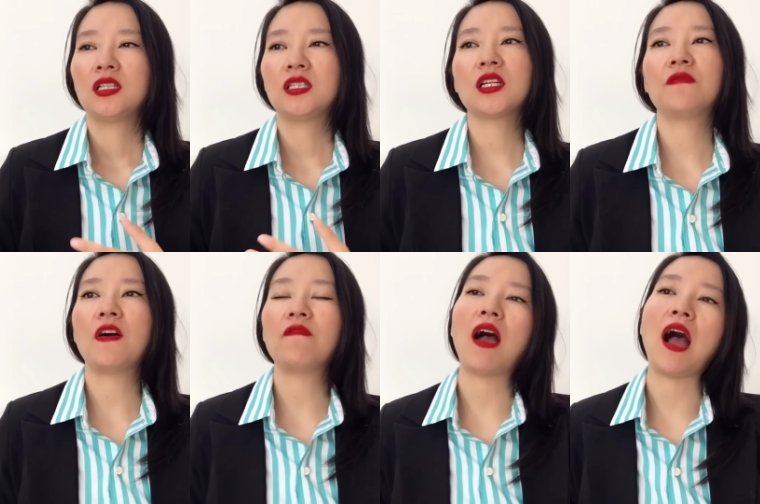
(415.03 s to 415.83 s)
这个
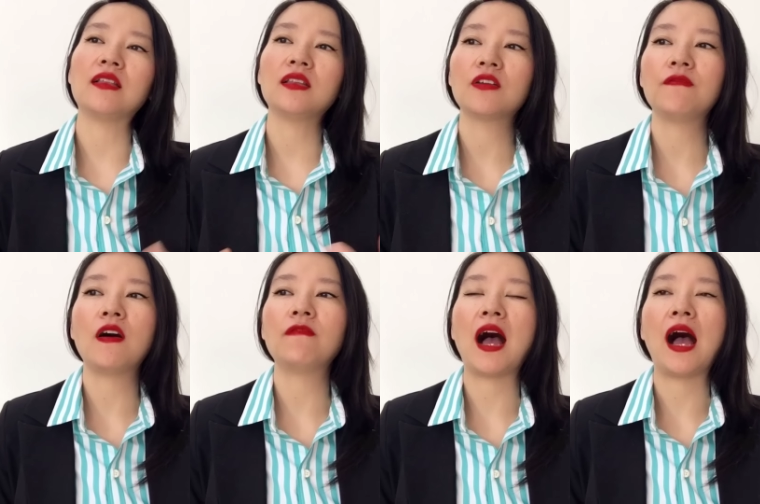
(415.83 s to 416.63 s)
方法啊、那个
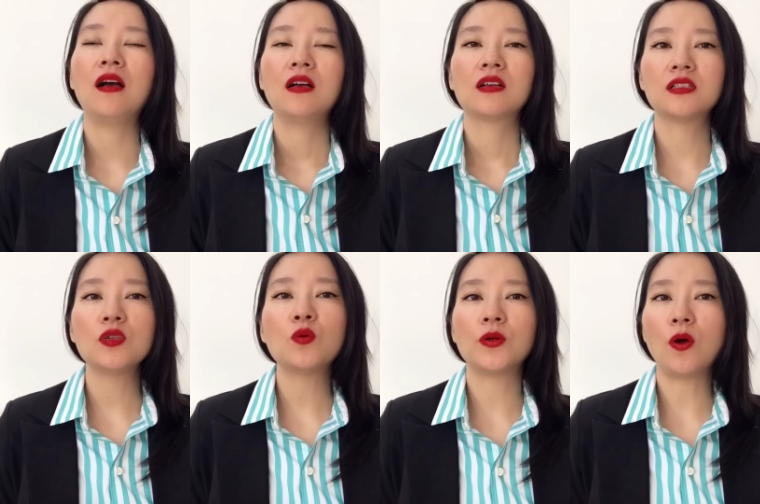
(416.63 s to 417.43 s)
方法，可
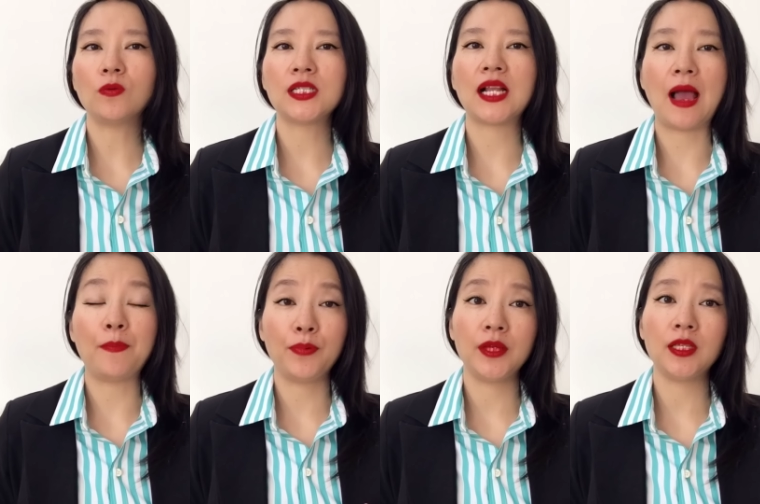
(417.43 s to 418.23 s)
是我用起来
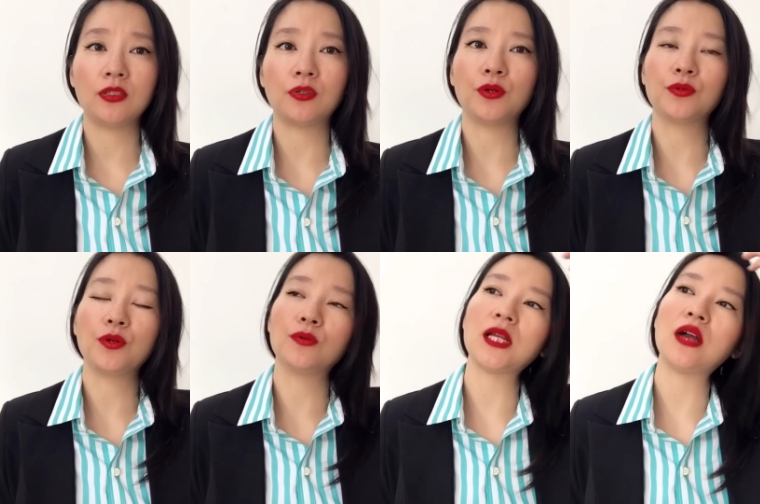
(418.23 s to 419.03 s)
不一定都有
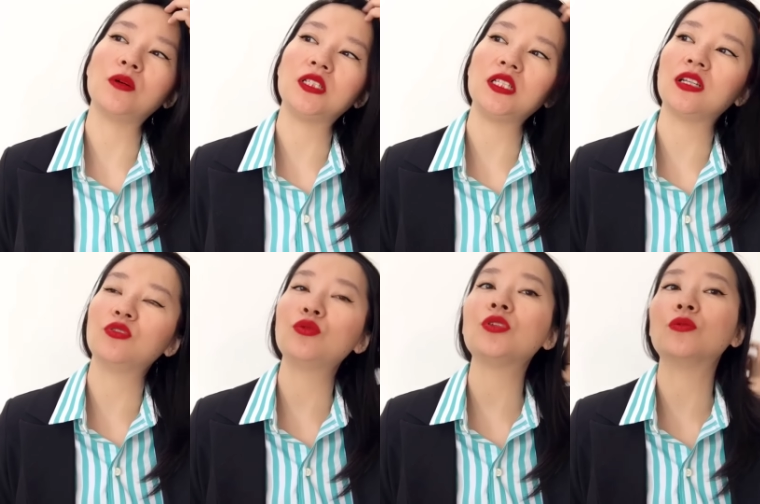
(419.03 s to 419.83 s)
用。像我记
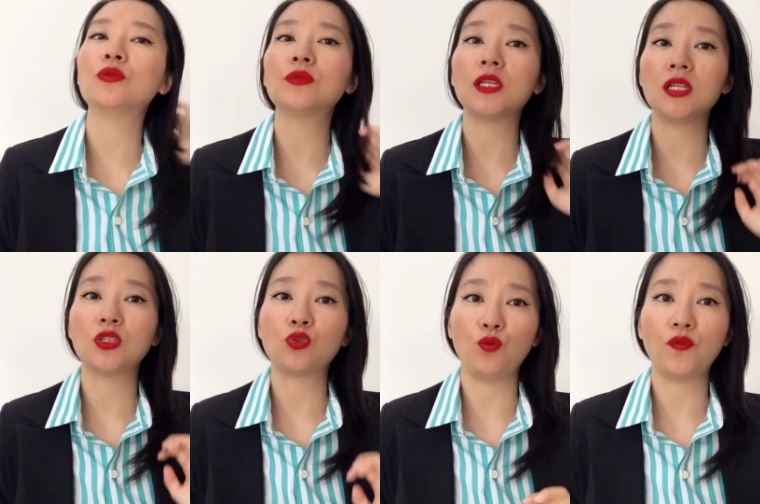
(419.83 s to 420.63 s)
得最有用的一个
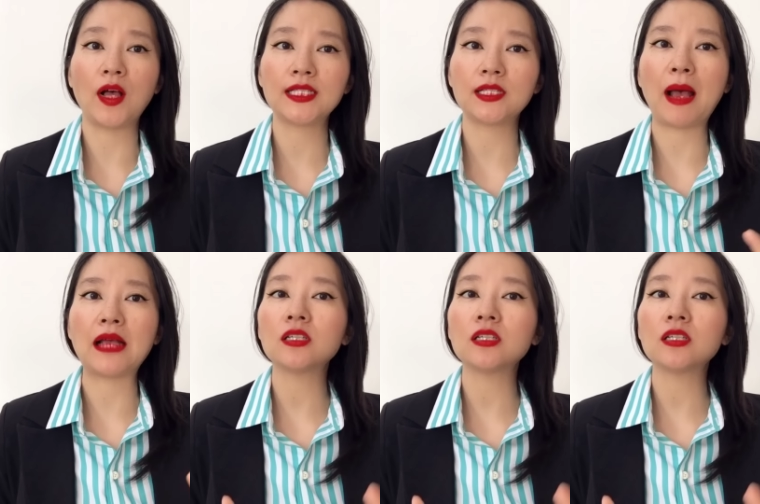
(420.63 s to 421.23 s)
土方子吧，